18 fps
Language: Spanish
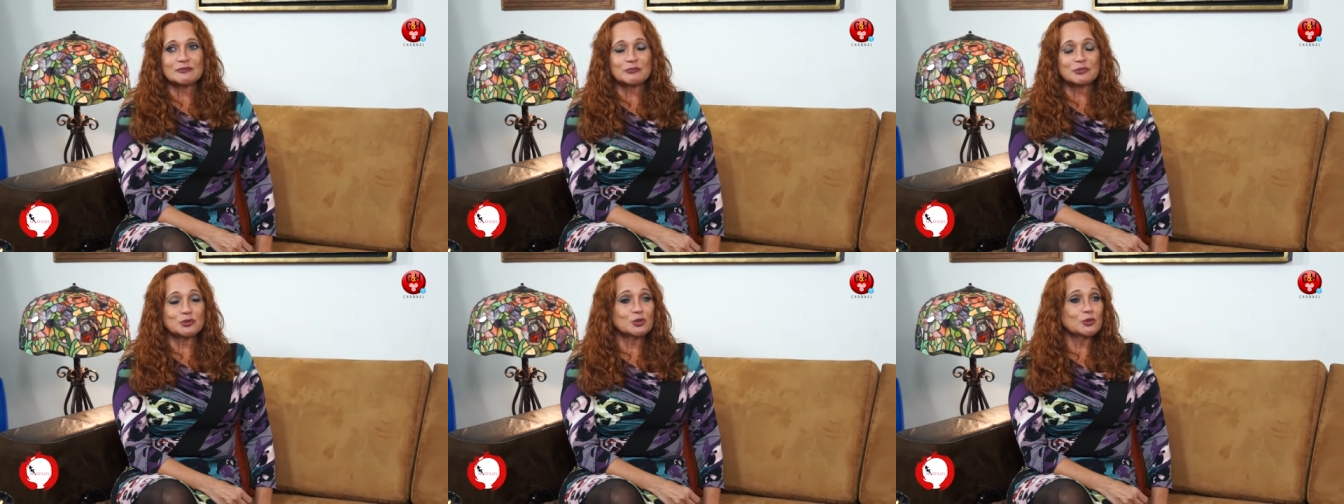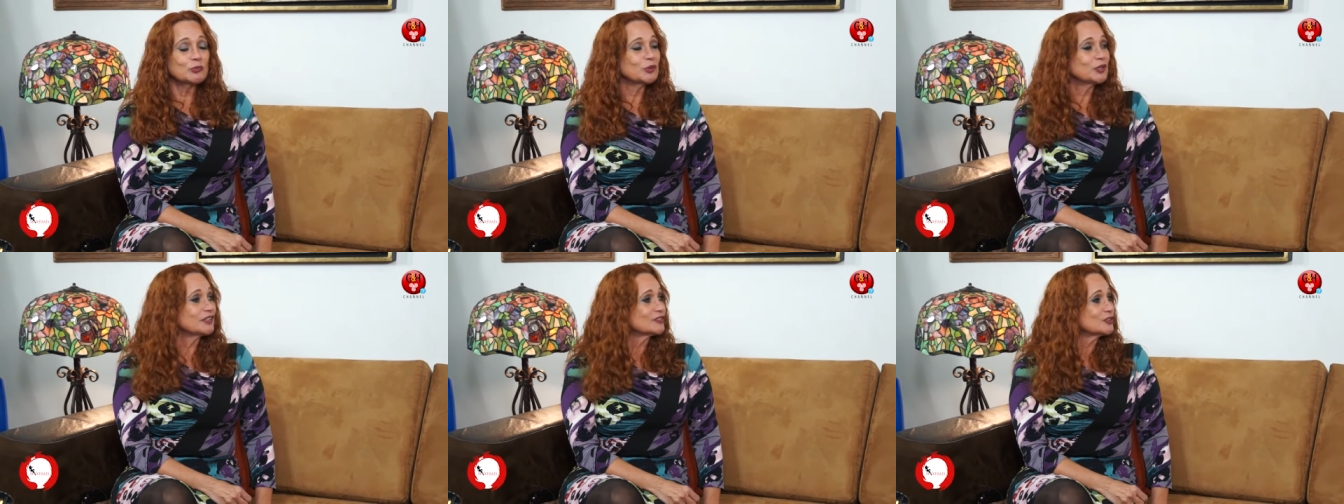pues, tú
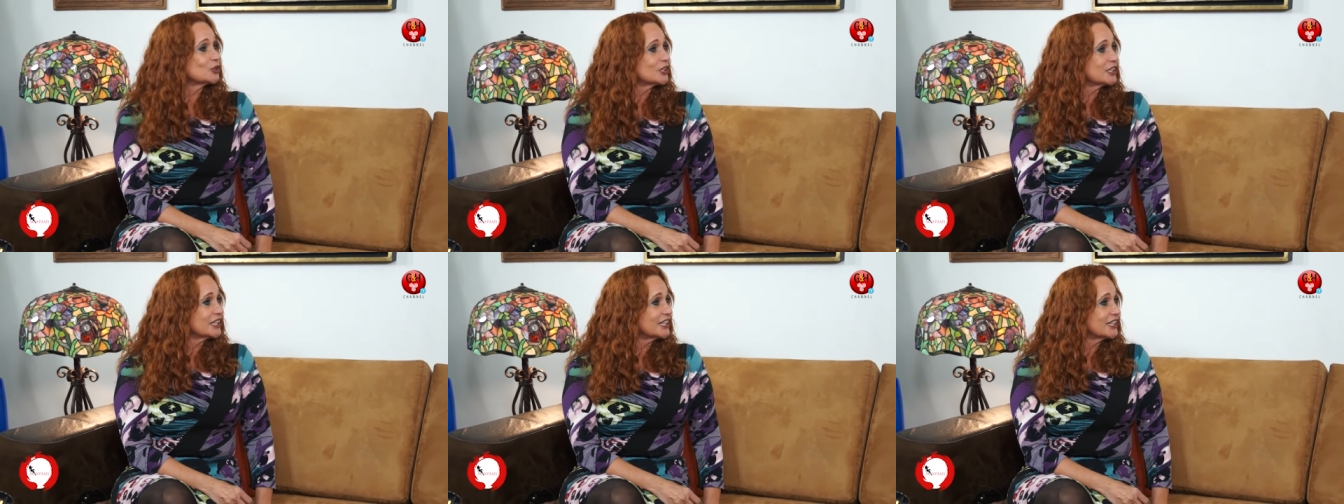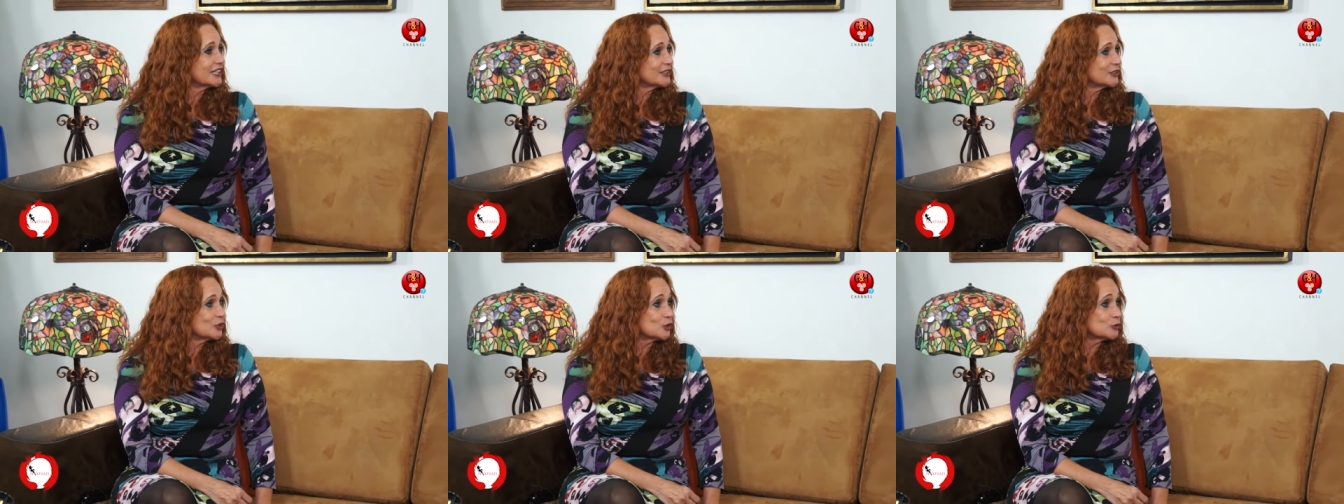puedes no creer
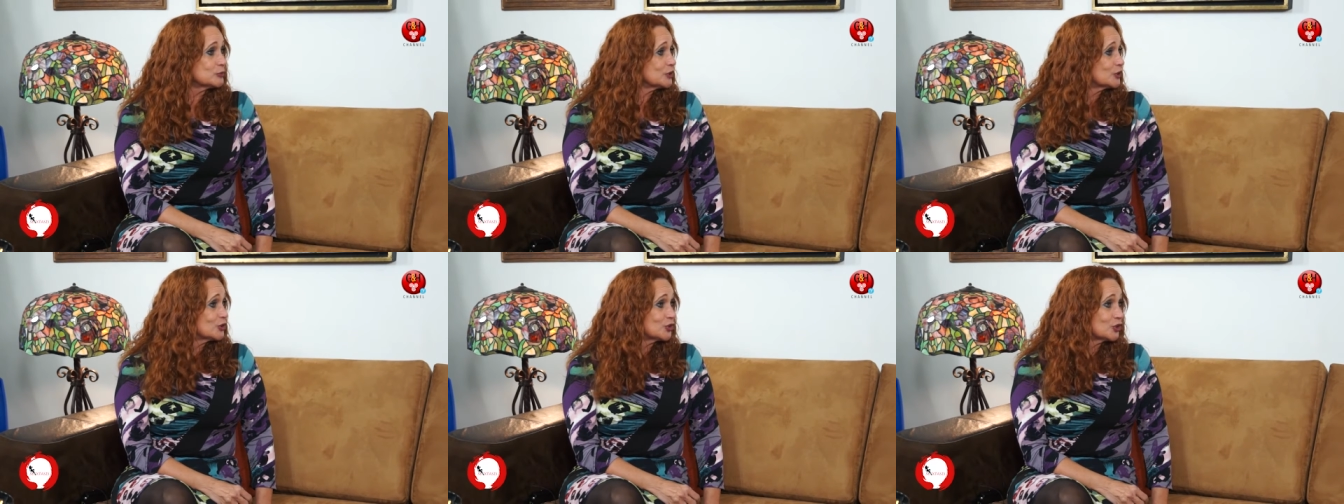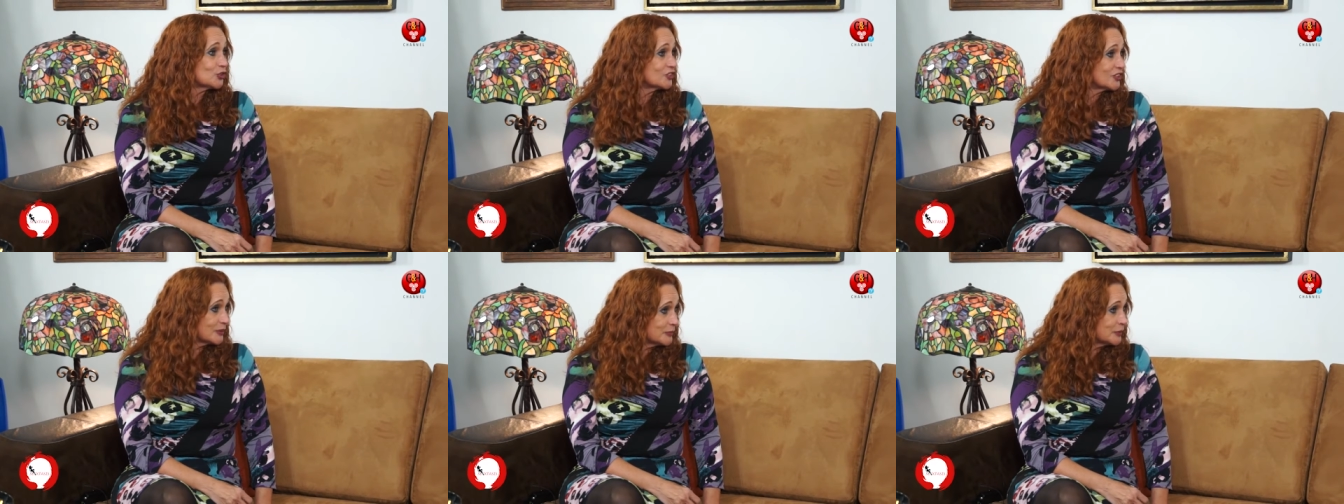en Dios, pero
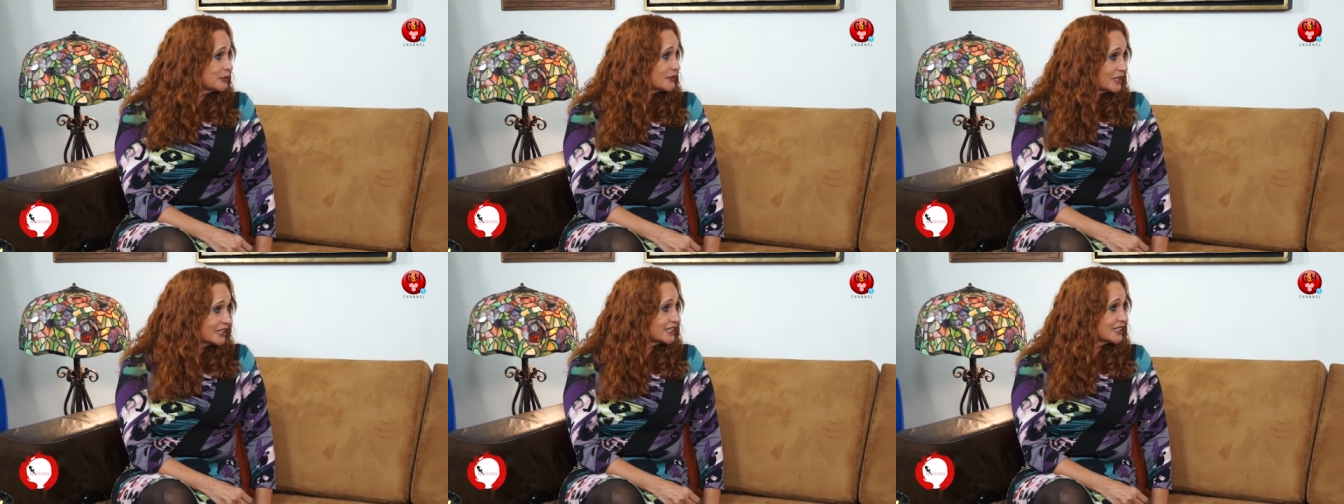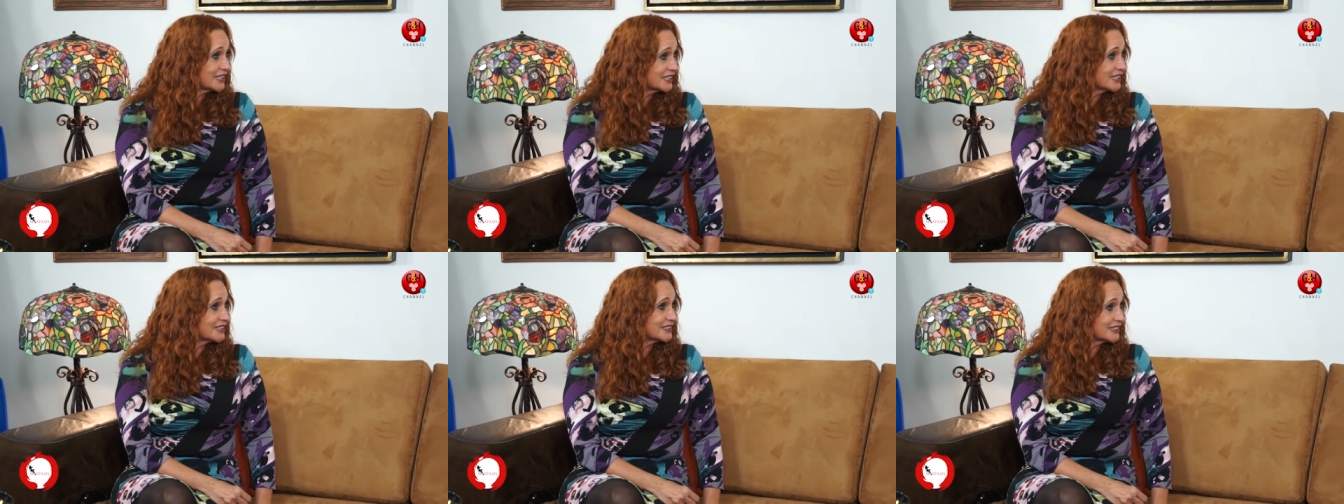Dios siempre va a
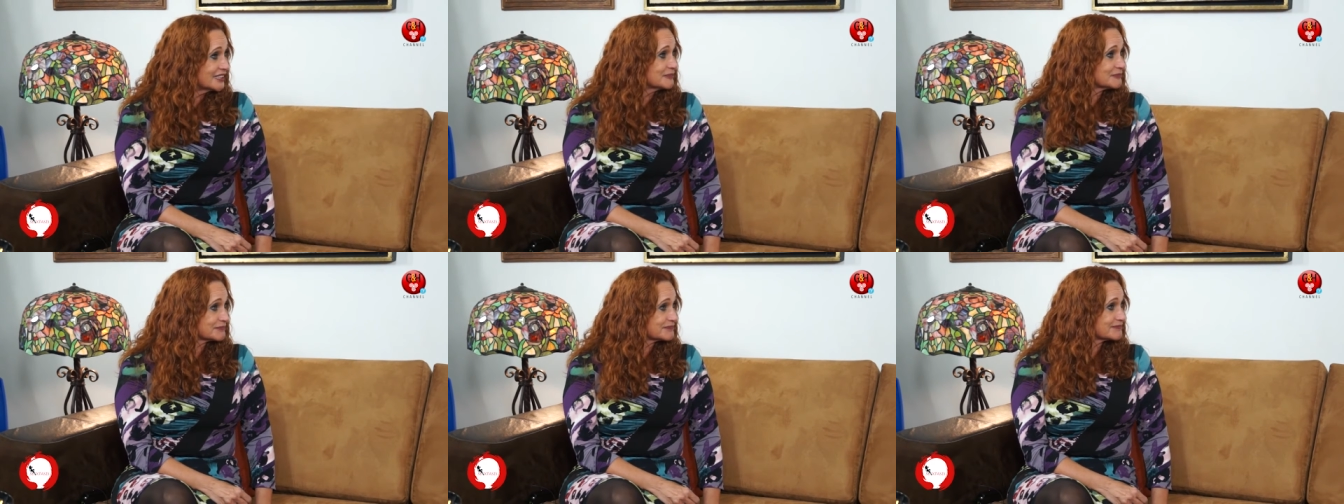creer en ti.